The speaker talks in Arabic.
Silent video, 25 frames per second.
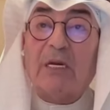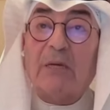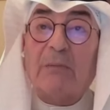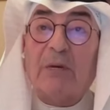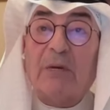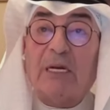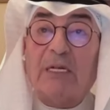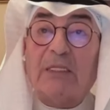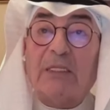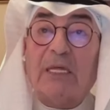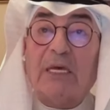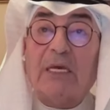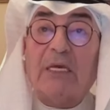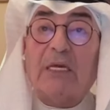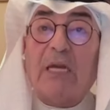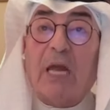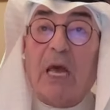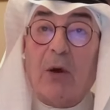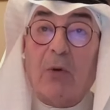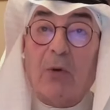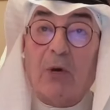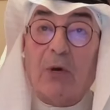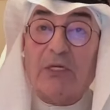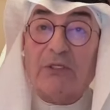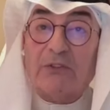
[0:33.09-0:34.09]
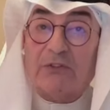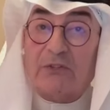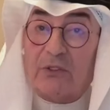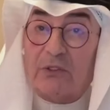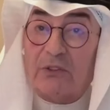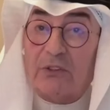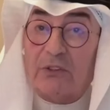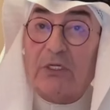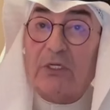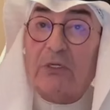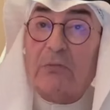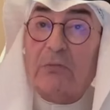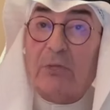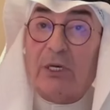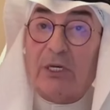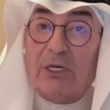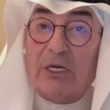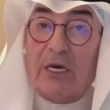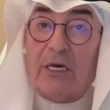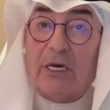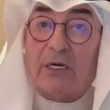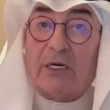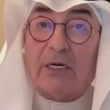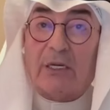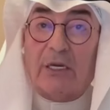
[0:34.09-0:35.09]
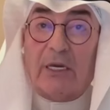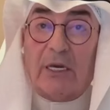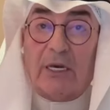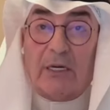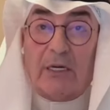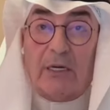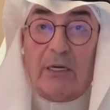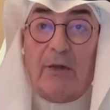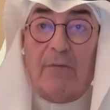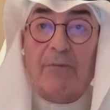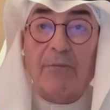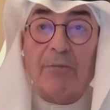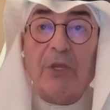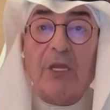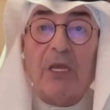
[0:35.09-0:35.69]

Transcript: البلدين حوالي 60 مليار ريال